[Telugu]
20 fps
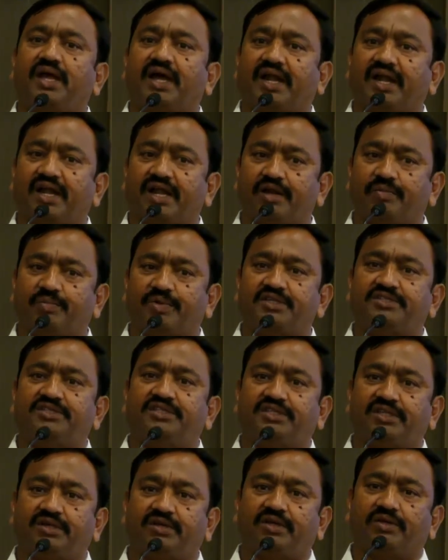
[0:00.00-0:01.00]
అలాంటి
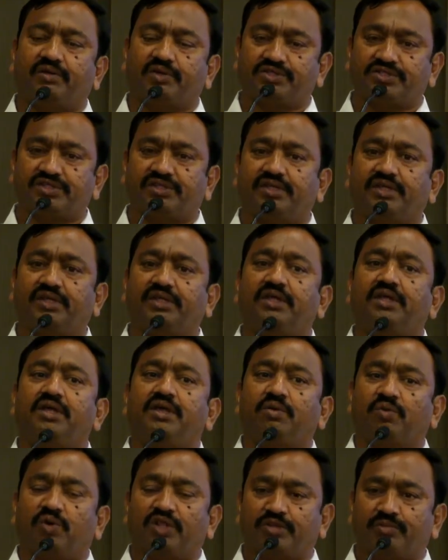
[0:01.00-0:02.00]
పరిస్థితి వచ్చింది
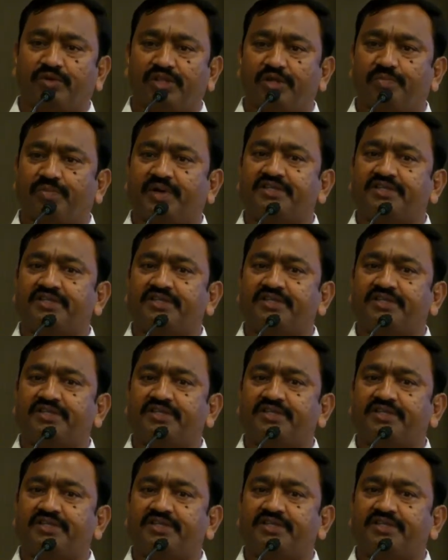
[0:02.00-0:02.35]
కొంతమంది